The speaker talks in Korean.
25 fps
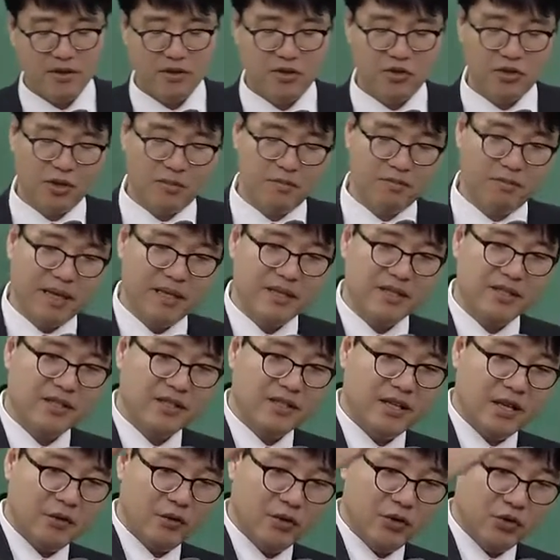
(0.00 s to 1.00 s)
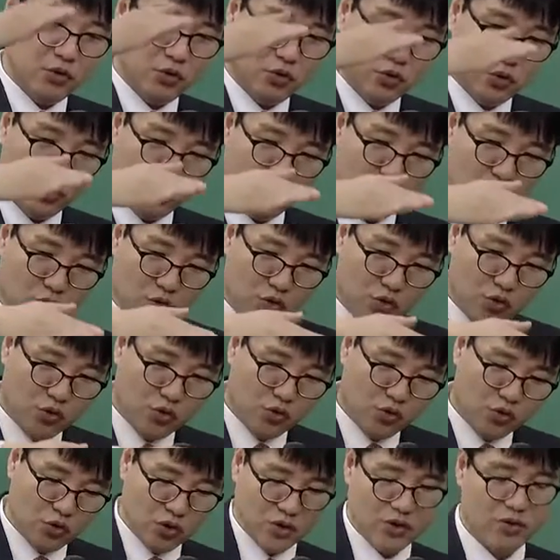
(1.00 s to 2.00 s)
전반적인 내용이
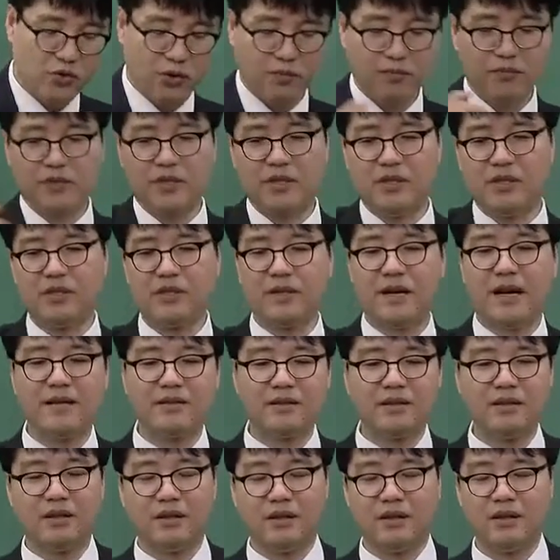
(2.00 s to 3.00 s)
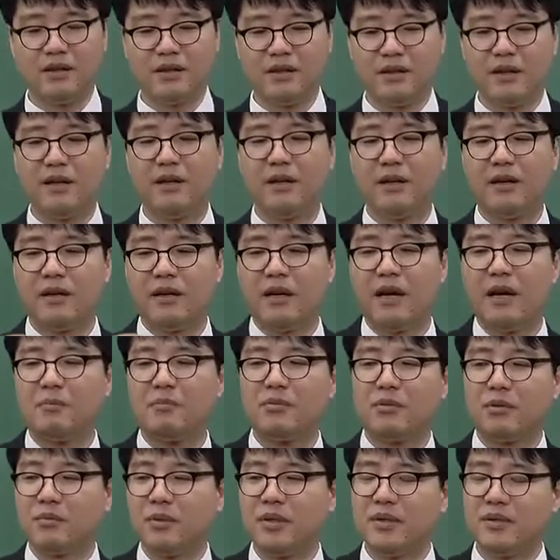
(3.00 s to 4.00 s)
쭉 좀 들어가서 어,
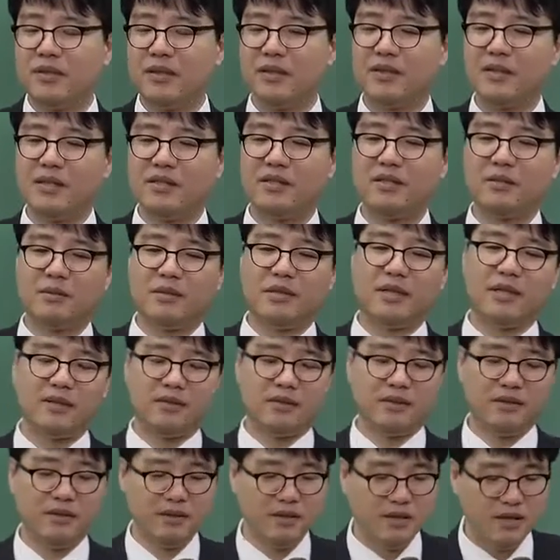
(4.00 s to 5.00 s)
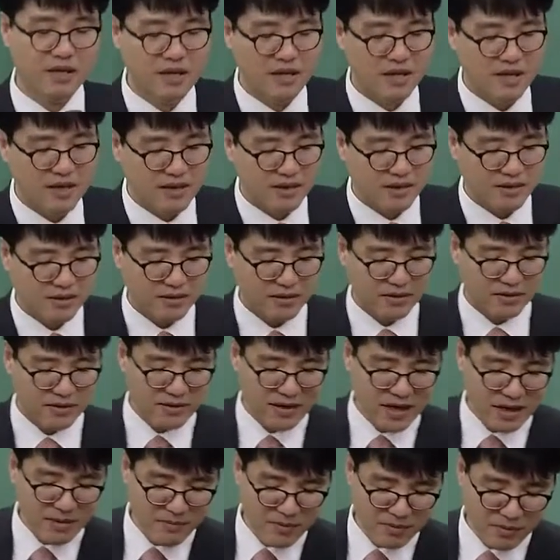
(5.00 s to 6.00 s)
앞으로 평가 쟁점에 대해서 어,
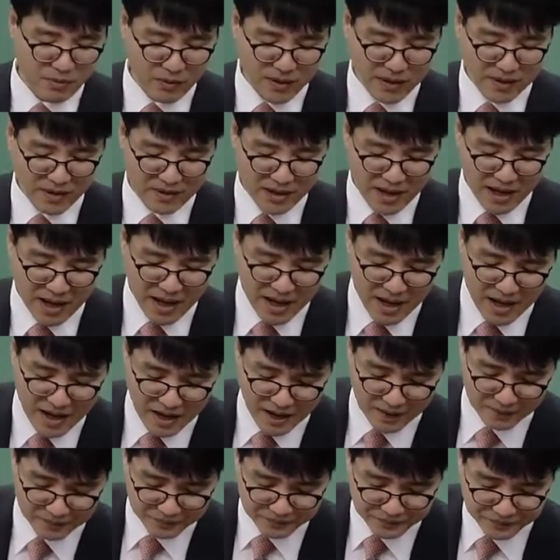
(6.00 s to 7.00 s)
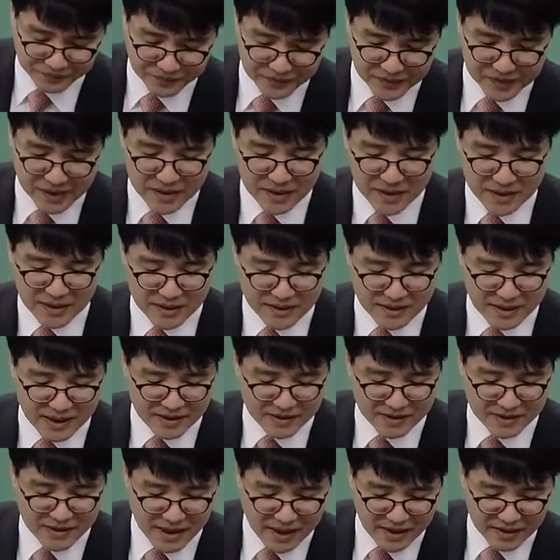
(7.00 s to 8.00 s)
살펴보겠다.
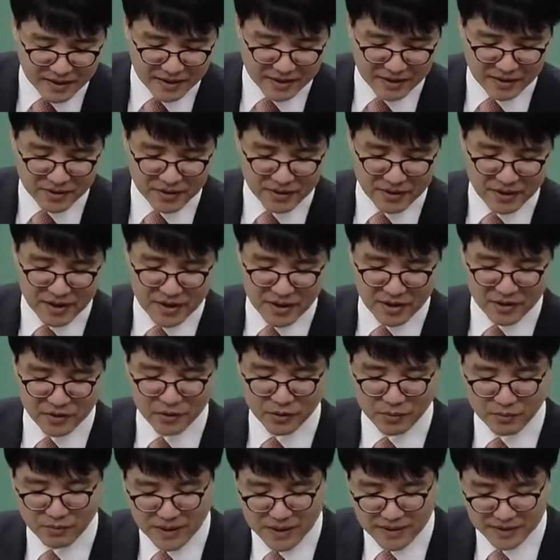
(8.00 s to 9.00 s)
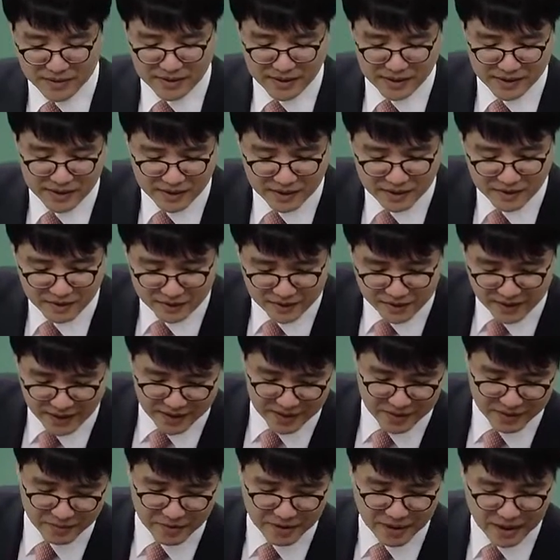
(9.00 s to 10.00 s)
라는 이야기를 좀 했어야 될 것
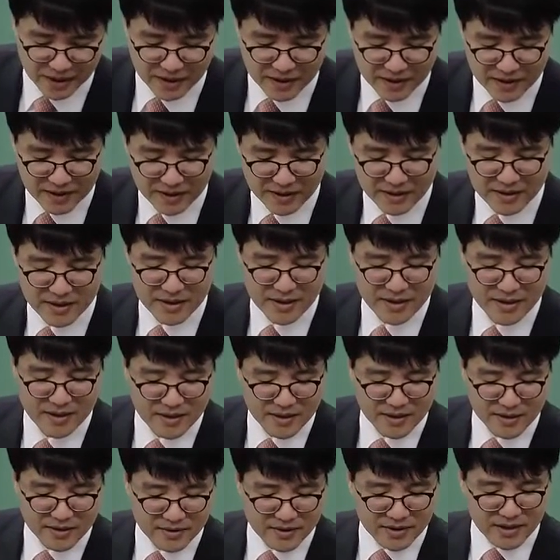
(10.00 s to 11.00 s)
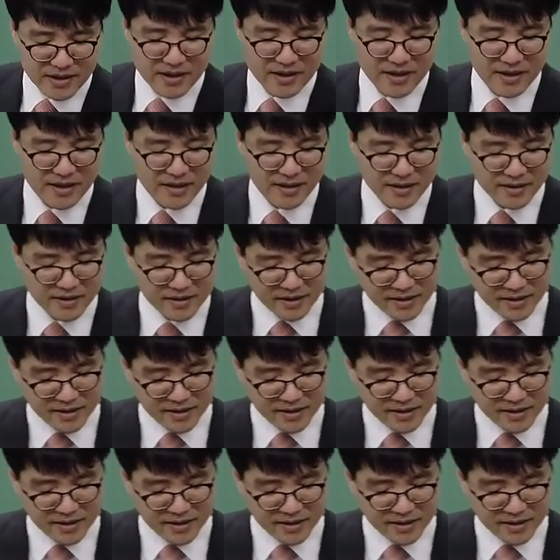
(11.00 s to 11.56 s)
같습니다. 자,